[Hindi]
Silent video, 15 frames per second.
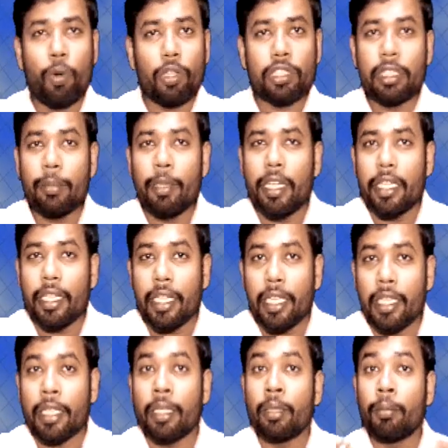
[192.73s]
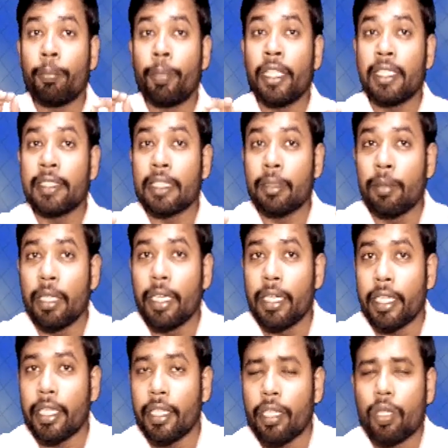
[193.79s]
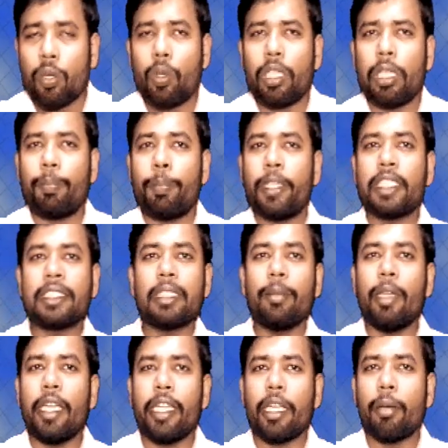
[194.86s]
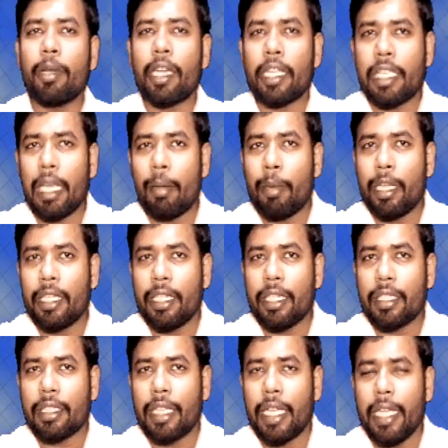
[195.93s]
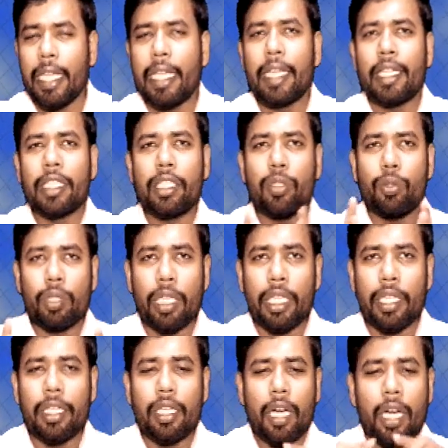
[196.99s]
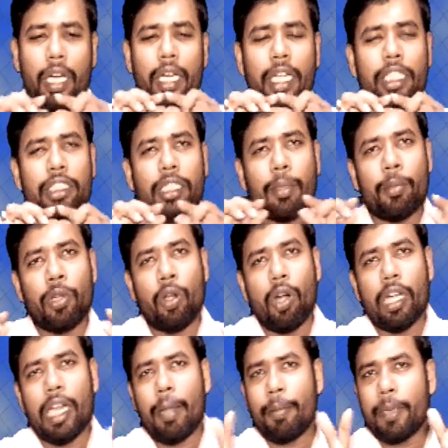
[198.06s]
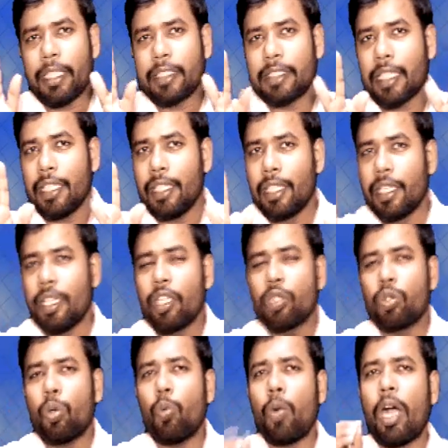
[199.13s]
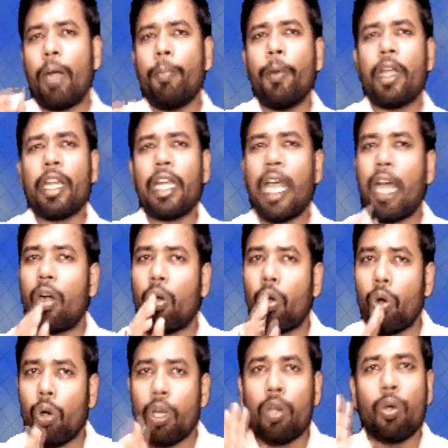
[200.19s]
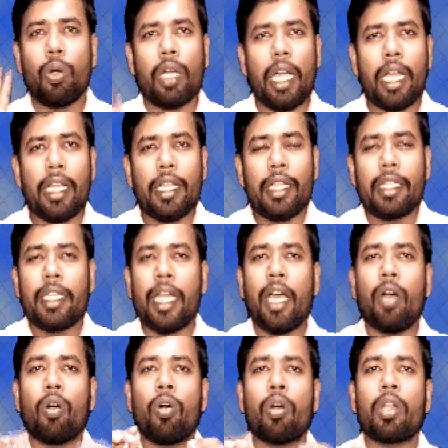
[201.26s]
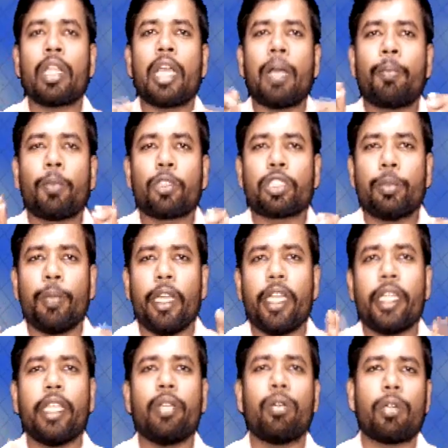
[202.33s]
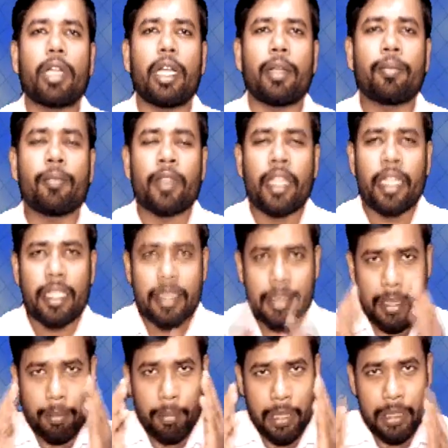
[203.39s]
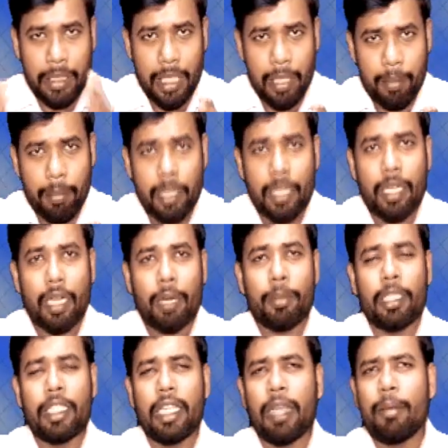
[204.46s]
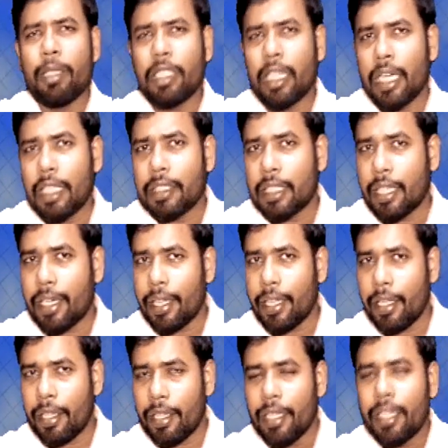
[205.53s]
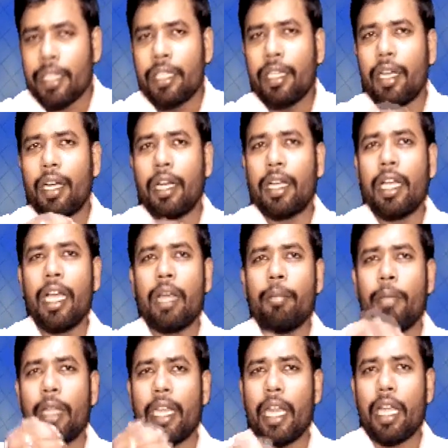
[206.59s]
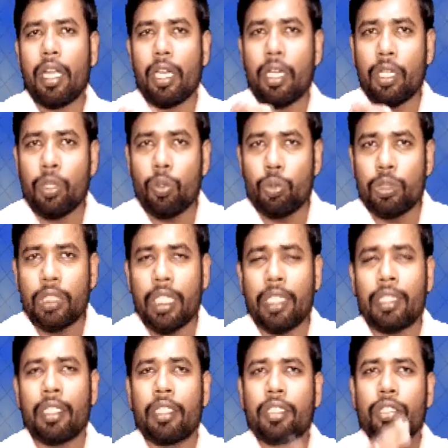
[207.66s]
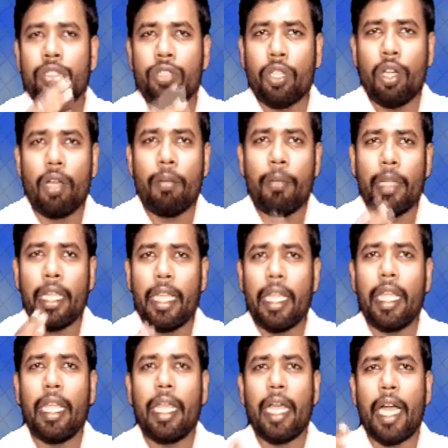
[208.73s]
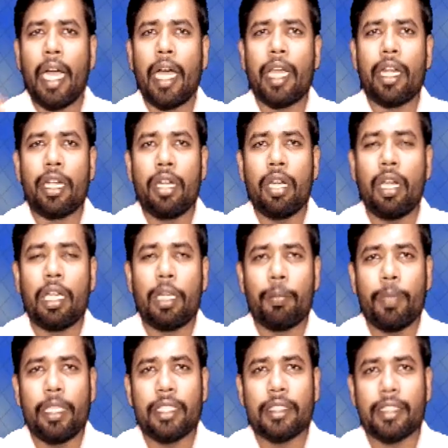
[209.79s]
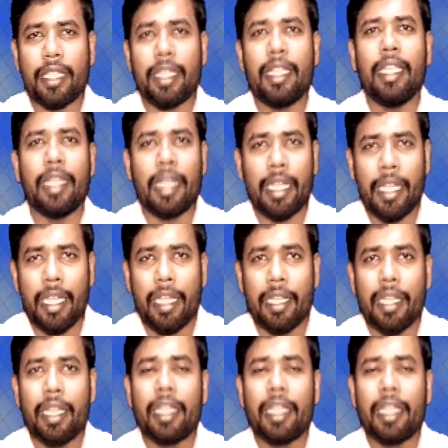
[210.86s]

पॉसिबिलिटी नहीं फिजिबिलिटी और ये फिजिबिलिटी हमारा क्या मायने रखता है क्योंकि अगर सम नॉट आपके सही है तो वहां पर ना ऑल होगा ना ऑल का पॉसिबिलिटी होगा इसका मतलब हम ये बताना चाह रहे हैं कि अगर मेरा कंक्लूजन सॉम ए आर नॉट बी सही है